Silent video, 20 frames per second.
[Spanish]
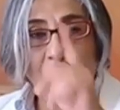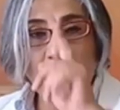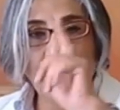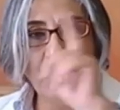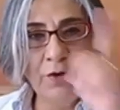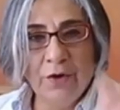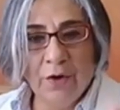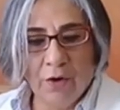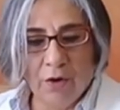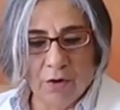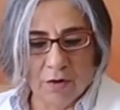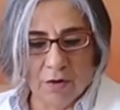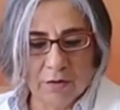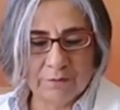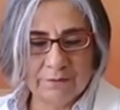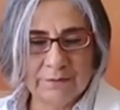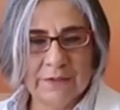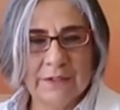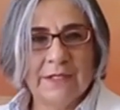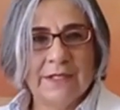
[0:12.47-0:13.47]

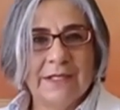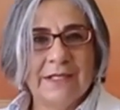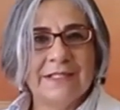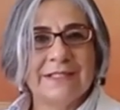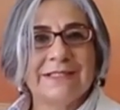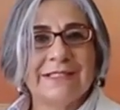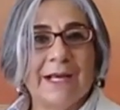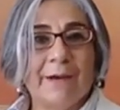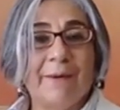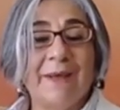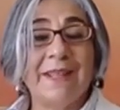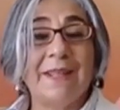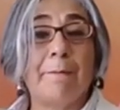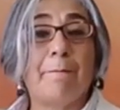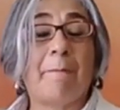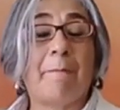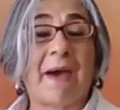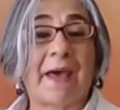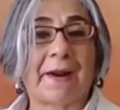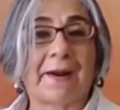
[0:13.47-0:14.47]
No, estaba de
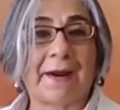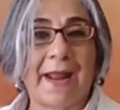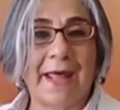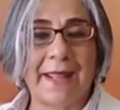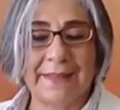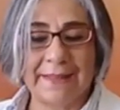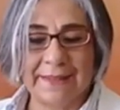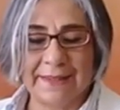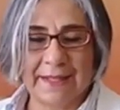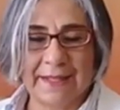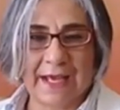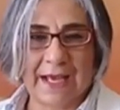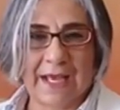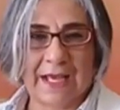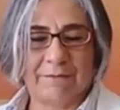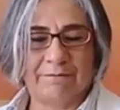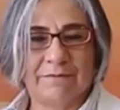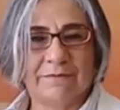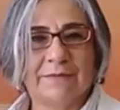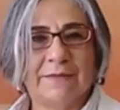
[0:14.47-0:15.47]

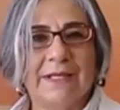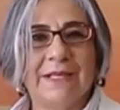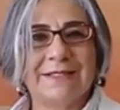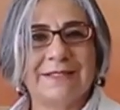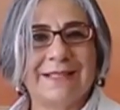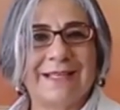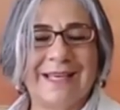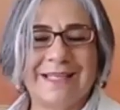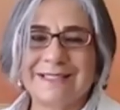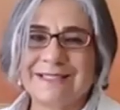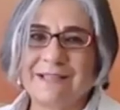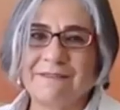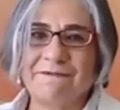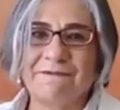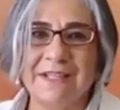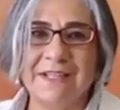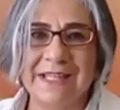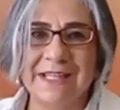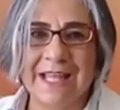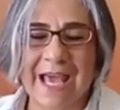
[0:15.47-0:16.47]
parranda. Es que este
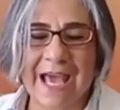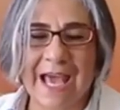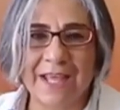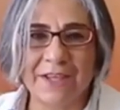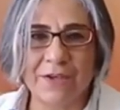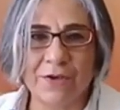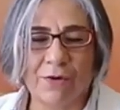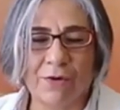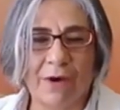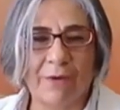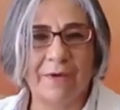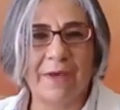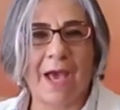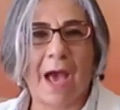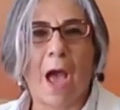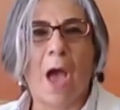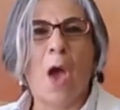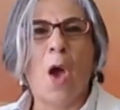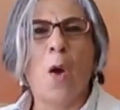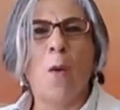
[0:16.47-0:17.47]
fin de año
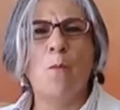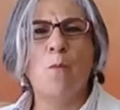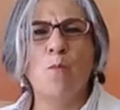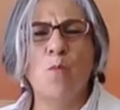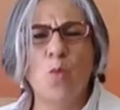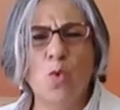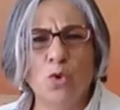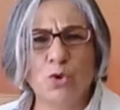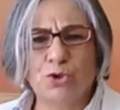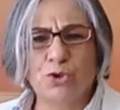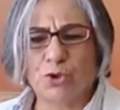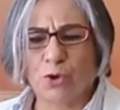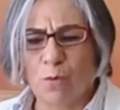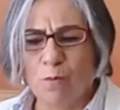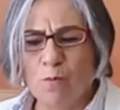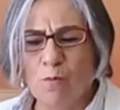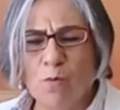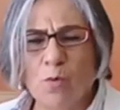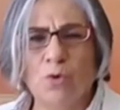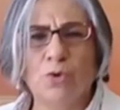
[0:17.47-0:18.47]
había mucho,
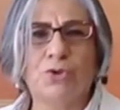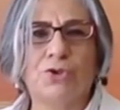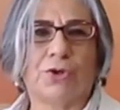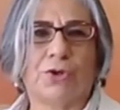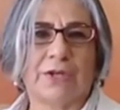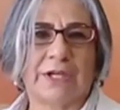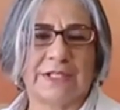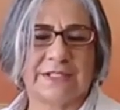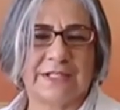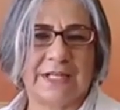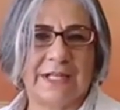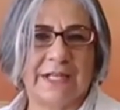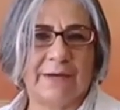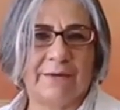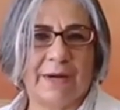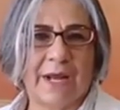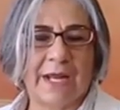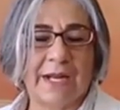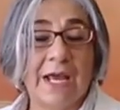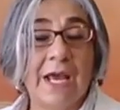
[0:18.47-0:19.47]
mucho que
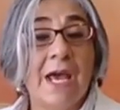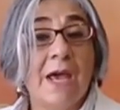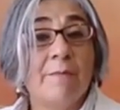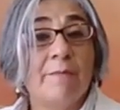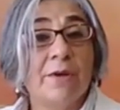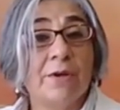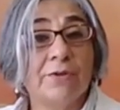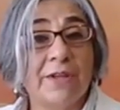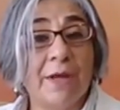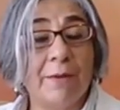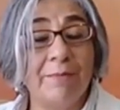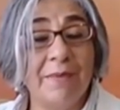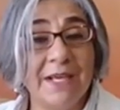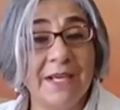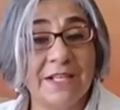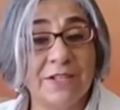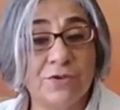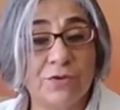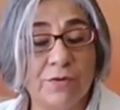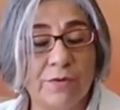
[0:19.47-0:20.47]
celebrar. Pero
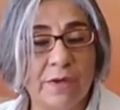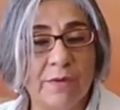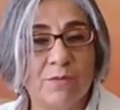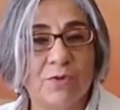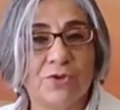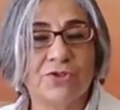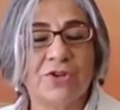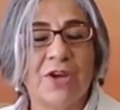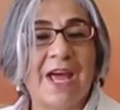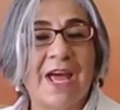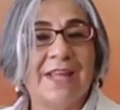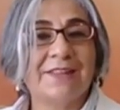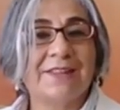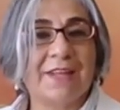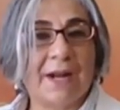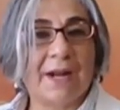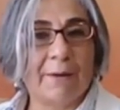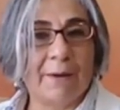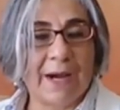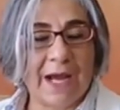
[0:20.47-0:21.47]
también estuvimos
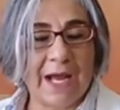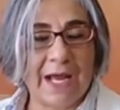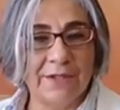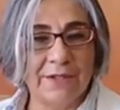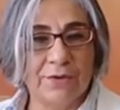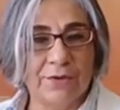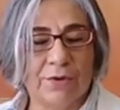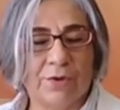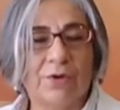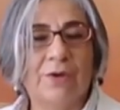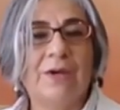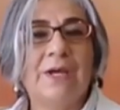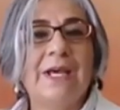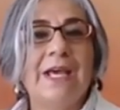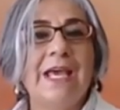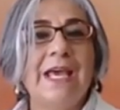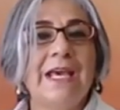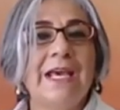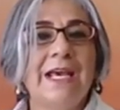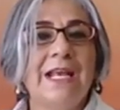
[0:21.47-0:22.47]
trabajando
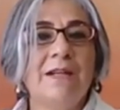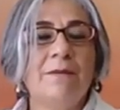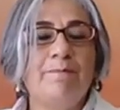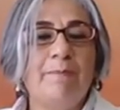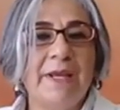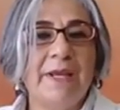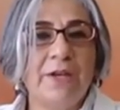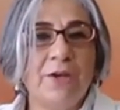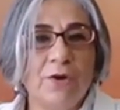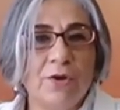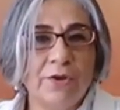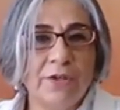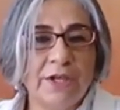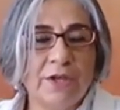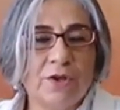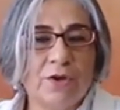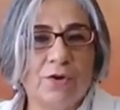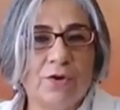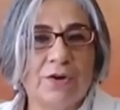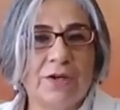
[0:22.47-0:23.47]
en el
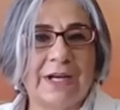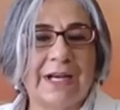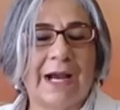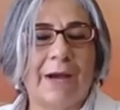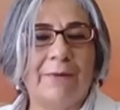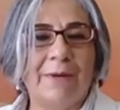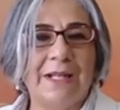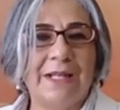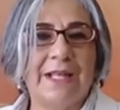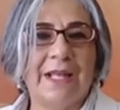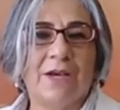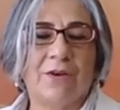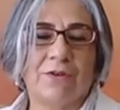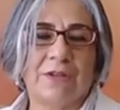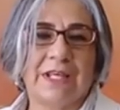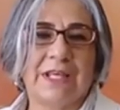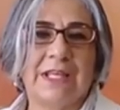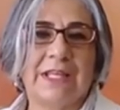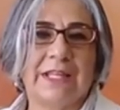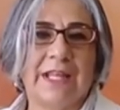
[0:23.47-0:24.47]
periódico
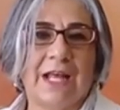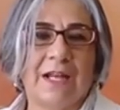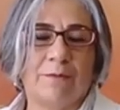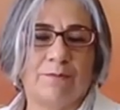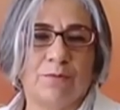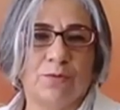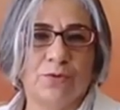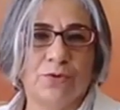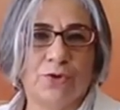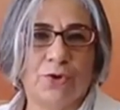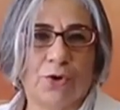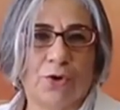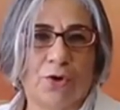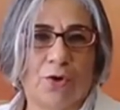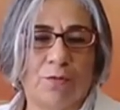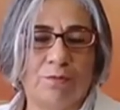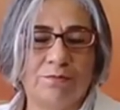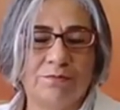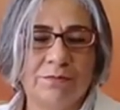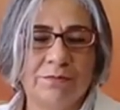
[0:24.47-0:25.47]
cabildeodigital.com.